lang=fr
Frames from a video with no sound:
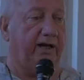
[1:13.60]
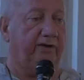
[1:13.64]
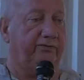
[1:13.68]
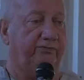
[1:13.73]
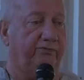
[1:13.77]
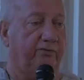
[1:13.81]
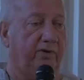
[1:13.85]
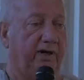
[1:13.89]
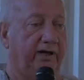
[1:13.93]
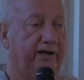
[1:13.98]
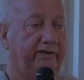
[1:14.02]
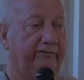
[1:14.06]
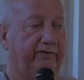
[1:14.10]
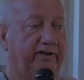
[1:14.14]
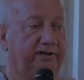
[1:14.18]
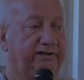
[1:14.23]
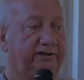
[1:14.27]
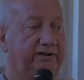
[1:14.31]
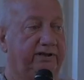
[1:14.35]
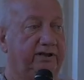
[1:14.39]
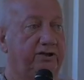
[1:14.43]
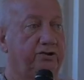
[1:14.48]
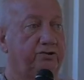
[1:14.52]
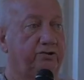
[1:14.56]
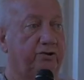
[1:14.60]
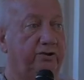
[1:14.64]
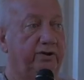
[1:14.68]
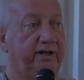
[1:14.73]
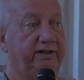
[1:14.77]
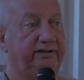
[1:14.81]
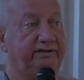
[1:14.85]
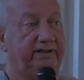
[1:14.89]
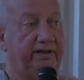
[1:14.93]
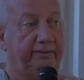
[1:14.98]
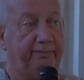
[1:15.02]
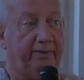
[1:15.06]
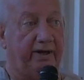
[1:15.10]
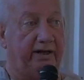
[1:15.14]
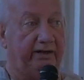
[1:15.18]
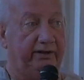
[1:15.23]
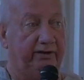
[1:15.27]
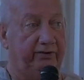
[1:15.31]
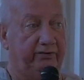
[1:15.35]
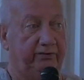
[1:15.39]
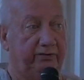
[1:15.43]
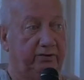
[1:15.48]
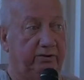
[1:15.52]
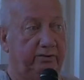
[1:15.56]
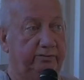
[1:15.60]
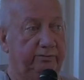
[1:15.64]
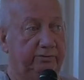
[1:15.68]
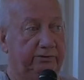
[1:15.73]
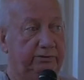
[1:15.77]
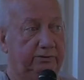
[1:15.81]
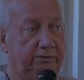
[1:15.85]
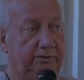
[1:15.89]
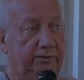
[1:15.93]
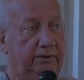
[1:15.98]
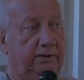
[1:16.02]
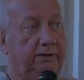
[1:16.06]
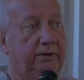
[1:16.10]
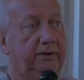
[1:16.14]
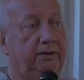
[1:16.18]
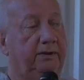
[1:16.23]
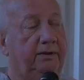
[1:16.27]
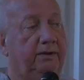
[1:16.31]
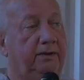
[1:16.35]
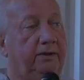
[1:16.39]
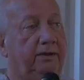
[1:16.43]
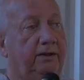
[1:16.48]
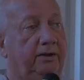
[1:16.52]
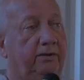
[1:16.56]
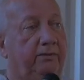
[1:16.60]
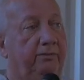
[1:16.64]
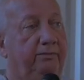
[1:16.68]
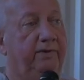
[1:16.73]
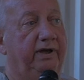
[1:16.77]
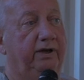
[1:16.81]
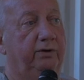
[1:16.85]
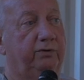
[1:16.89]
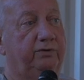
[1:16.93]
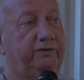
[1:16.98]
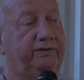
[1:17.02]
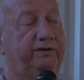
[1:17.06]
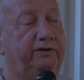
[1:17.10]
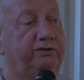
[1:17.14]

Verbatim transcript: fois les vestiges laissés par les hommes, mais aussi